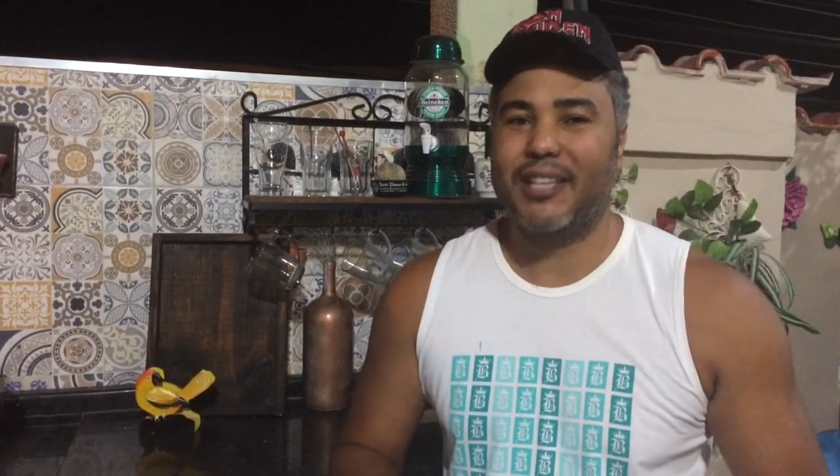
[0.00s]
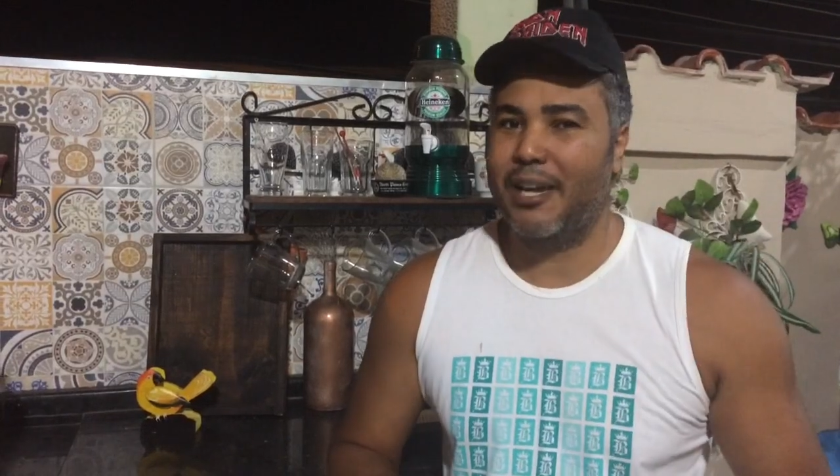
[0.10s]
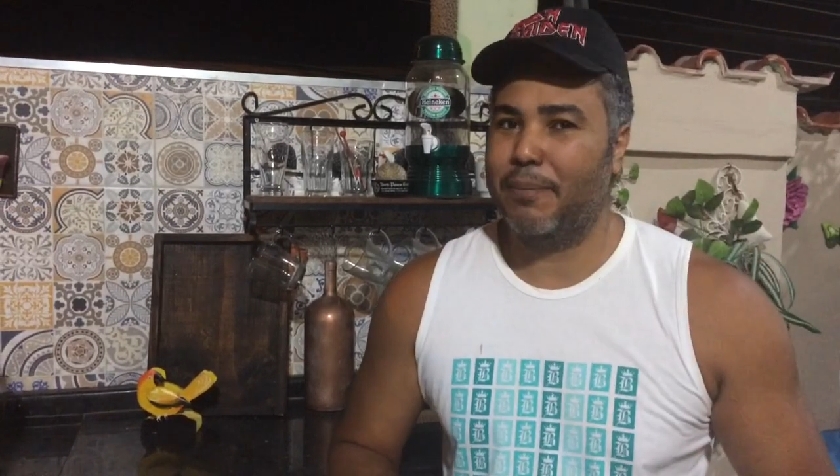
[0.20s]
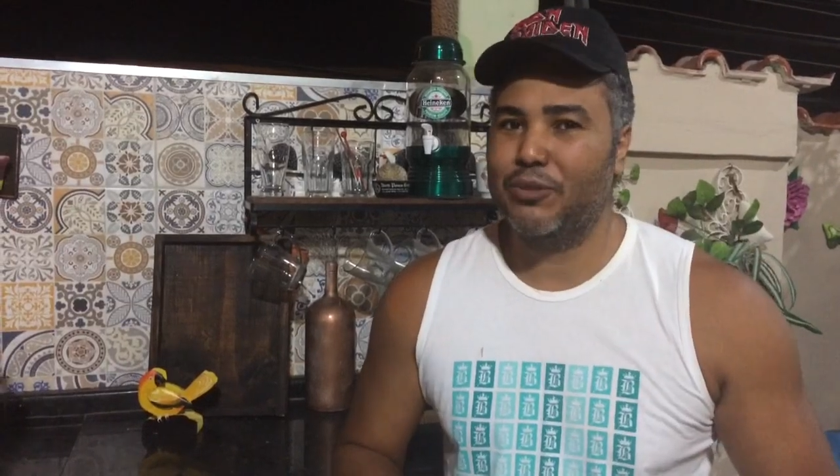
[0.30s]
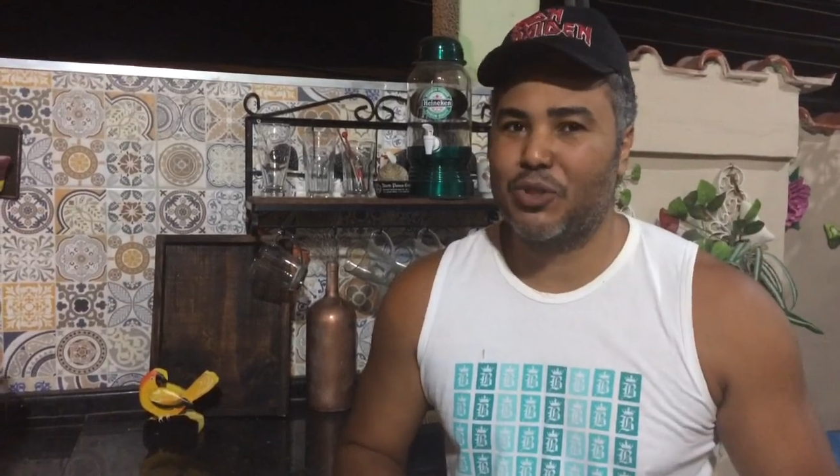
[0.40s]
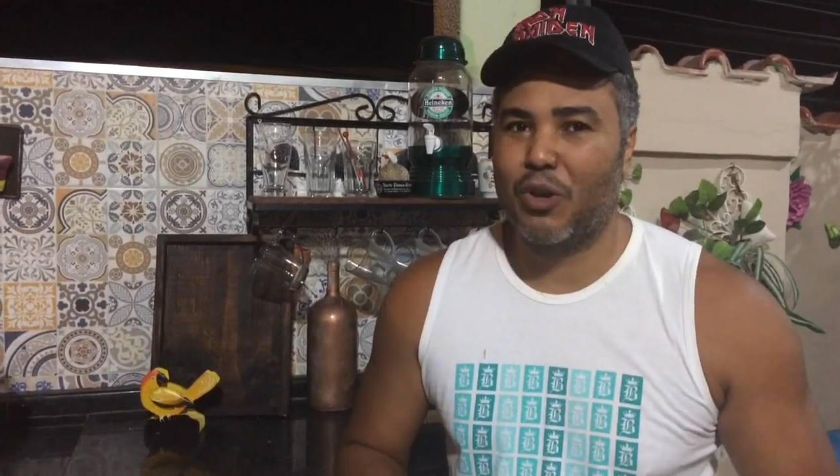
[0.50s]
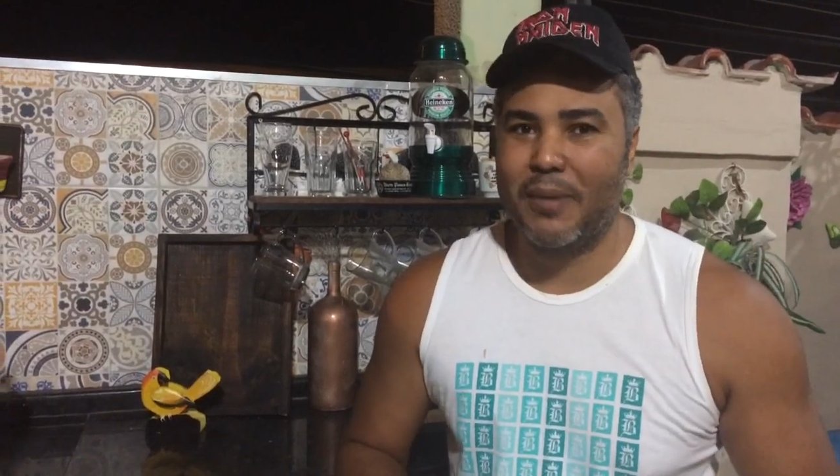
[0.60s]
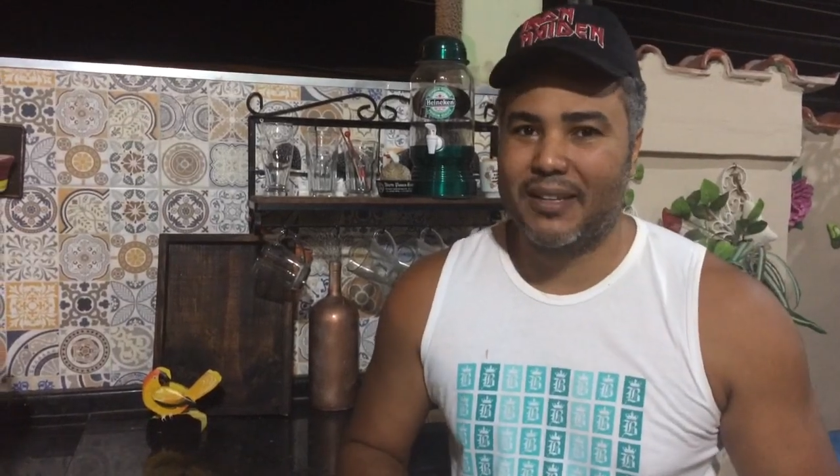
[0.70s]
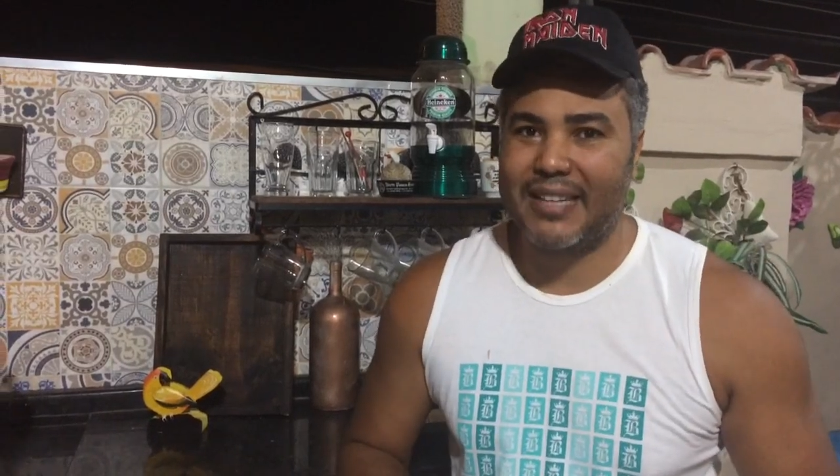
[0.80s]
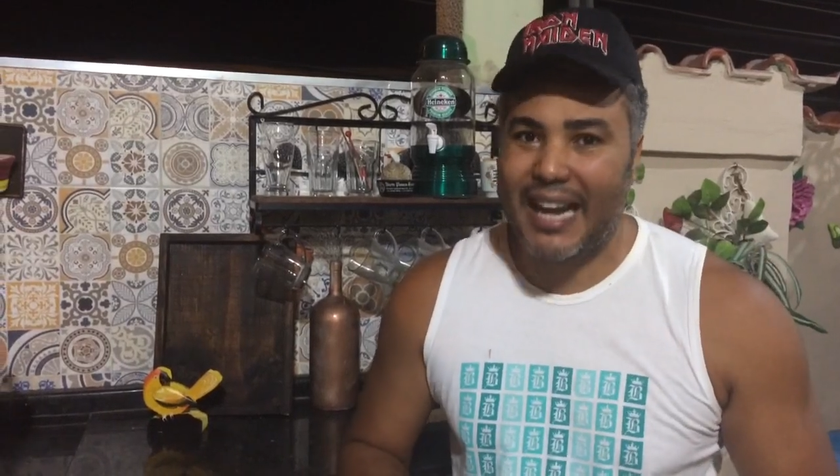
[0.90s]
tempo nos
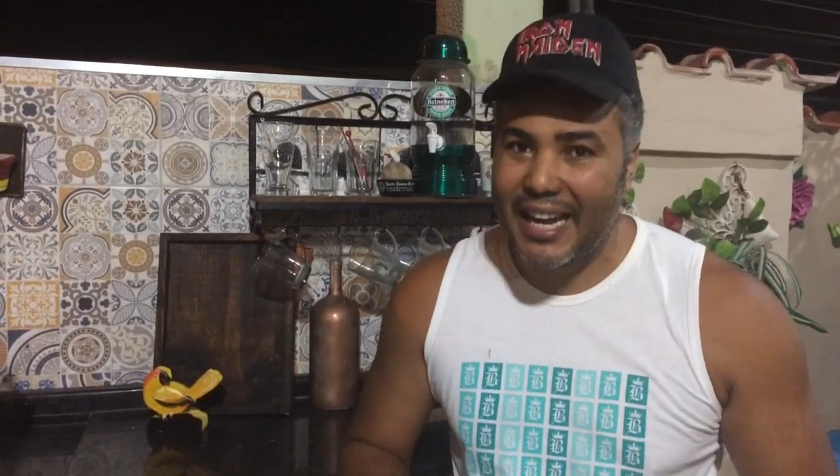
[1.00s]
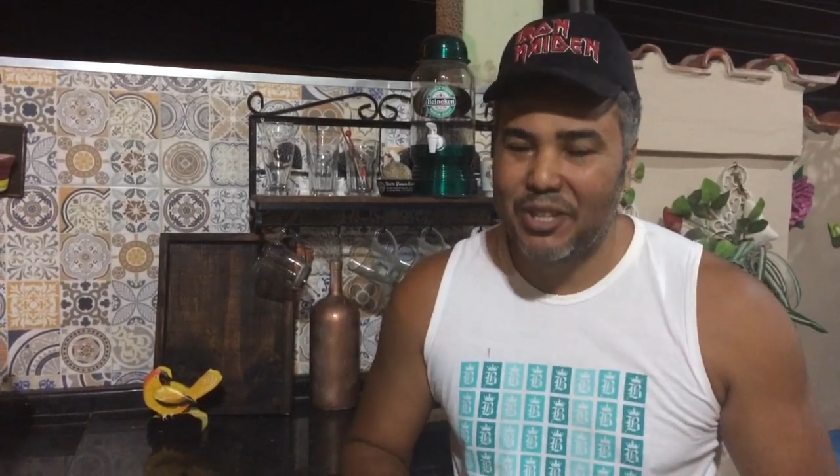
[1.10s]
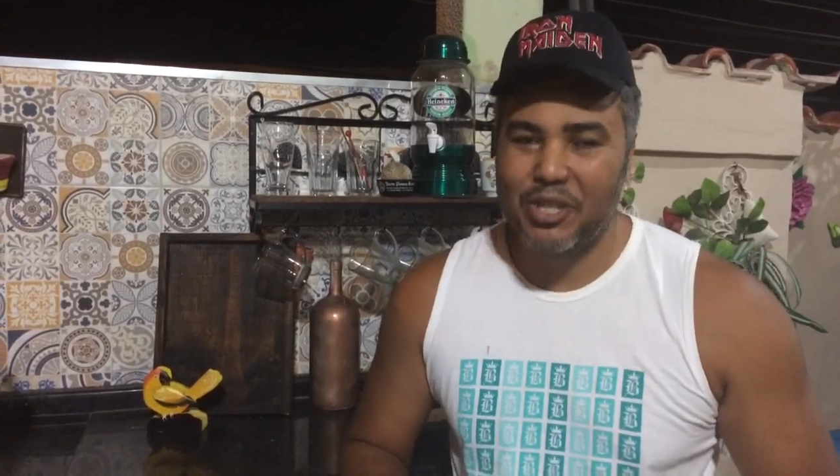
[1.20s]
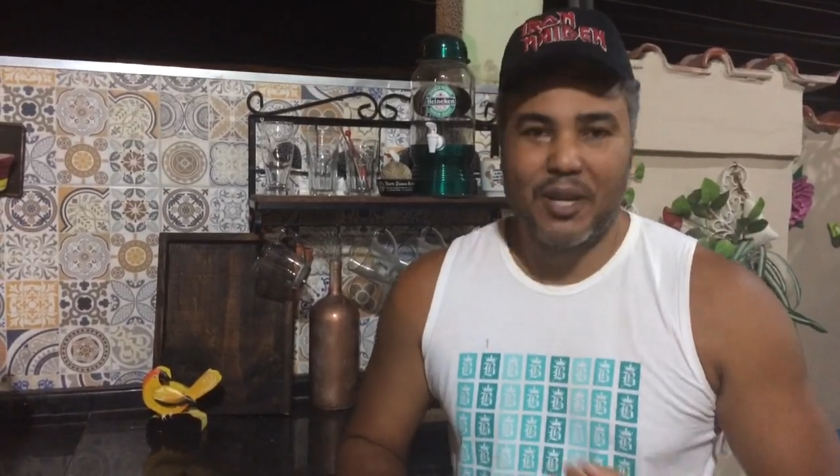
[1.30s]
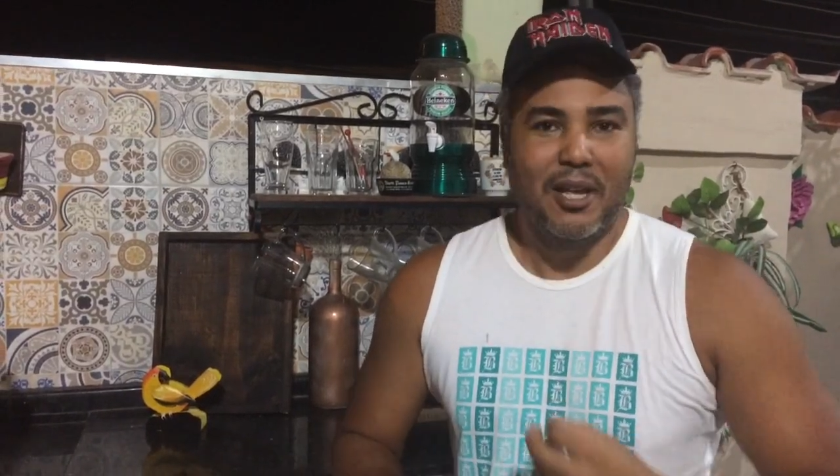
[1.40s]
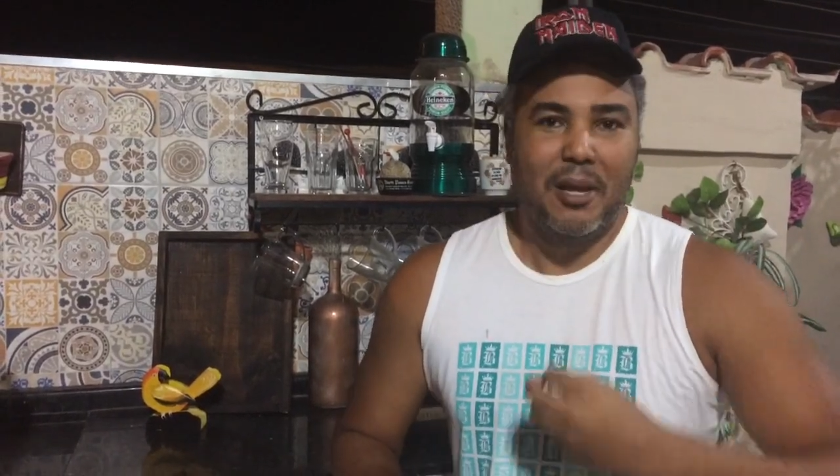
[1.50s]
comentários,